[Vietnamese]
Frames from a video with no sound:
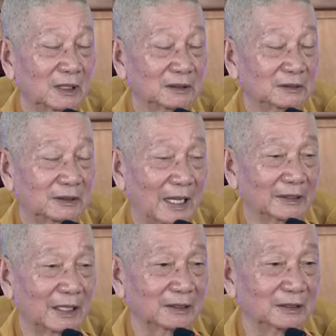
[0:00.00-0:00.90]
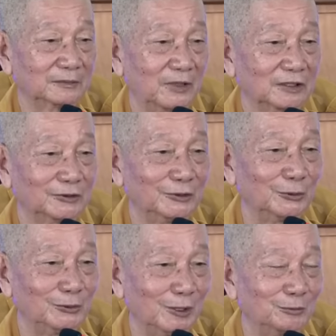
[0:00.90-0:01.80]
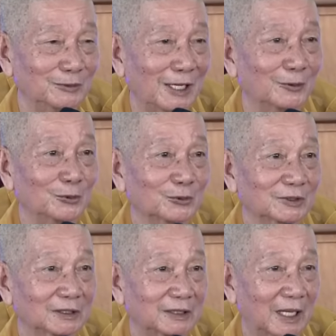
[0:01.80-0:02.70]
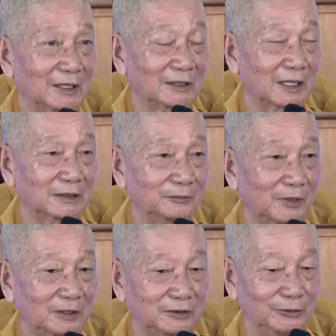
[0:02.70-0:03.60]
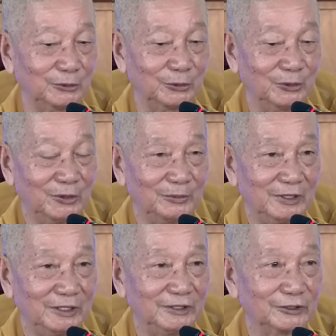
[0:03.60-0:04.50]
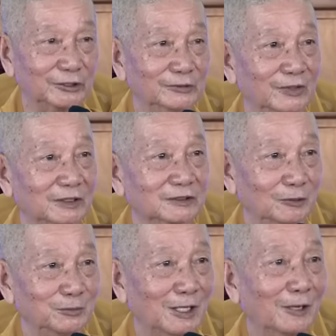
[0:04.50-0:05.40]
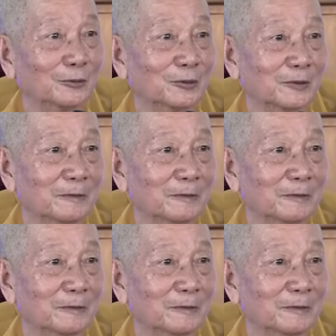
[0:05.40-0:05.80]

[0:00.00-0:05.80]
Tất cả các Đức Phật đều giống nhau, tất cả các Đức Phật đều nhìn sự vật giống nhau.